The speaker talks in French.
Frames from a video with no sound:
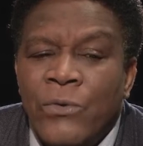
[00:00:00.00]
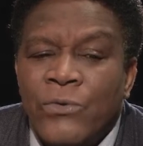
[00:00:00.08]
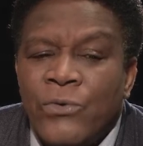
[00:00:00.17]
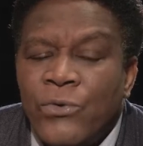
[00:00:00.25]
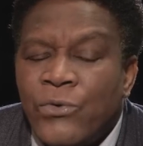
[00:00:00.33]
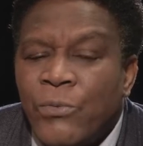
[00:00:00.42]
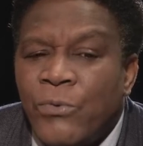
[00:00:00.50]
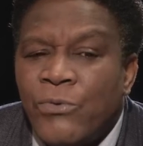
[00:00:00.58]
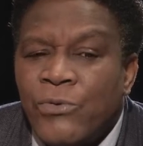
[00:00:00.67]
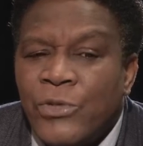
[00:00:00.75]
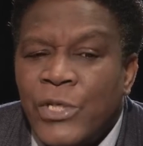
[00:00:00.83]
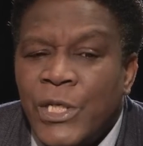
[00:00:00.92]
sur ce
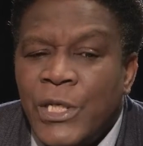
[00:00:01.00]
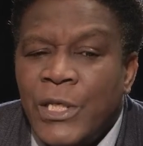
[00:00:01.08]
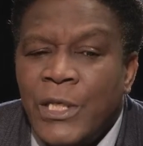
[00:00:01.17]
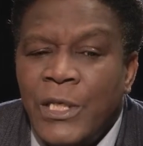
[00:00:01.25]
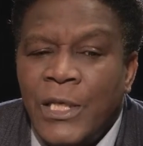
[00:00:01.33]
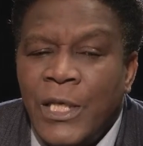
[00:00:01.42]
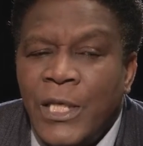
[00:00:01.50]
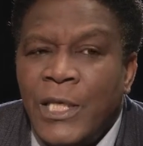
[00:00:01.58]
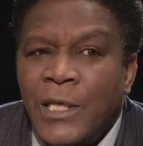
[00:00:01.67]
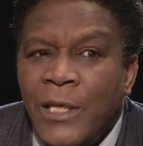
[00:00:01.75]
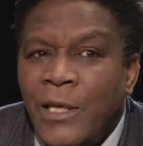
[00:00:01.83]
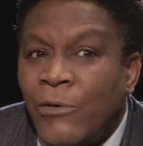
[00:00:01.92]
projet et,
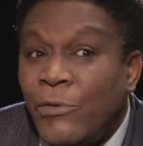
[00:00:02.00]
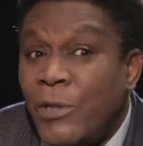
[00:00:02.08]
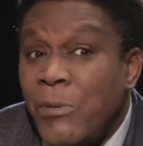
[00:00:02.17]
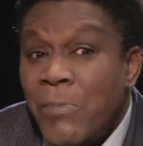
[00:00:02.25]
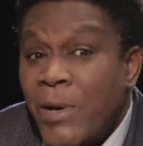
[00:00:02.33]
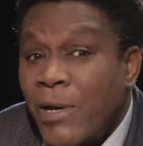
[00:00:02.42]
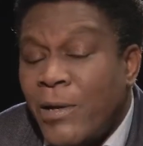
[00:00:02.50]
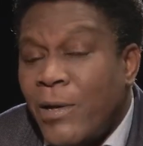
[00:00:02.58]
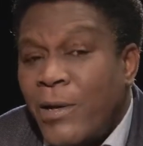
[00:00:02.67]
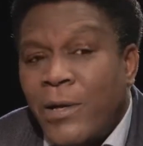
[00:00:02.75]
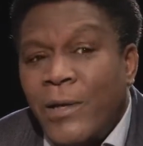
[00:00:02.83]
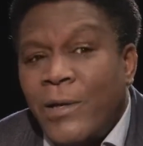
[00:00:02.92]
on démarre
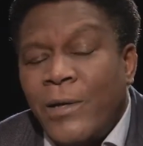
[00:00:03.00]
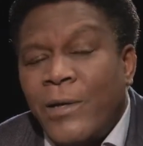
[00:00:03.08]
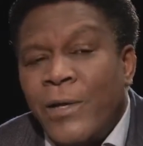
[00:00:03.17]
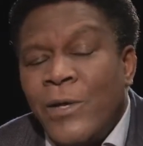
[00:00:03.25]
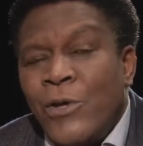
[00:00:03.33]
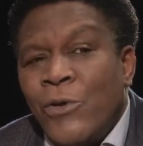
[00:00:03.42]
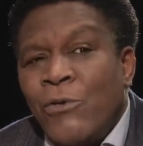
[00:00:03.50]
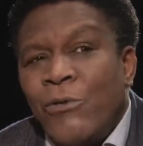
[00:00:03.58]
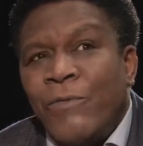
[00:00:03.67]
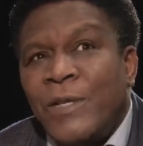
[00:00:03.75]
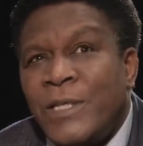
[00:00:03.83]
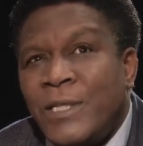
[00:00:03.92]
là le
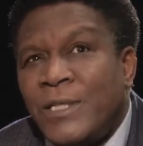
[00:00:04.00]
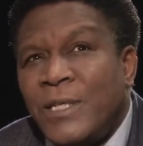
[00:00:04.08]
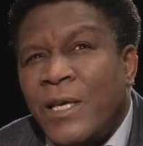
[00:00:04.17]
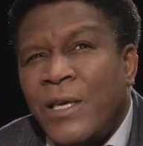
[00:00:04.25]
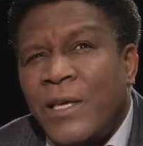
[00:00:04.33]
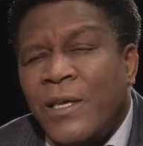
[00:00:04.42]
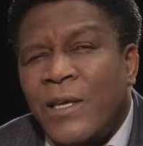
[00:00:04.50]
25, 25